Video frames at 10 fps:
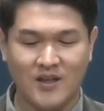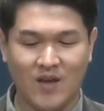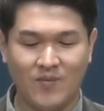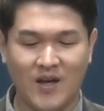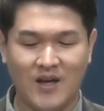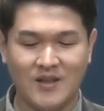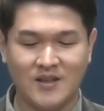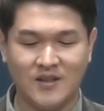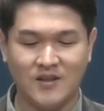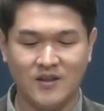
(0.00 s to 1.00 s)

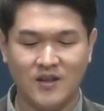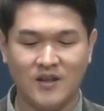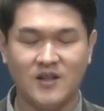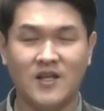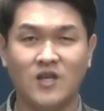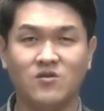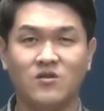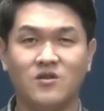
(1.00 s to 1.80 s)
담당하신 그 예수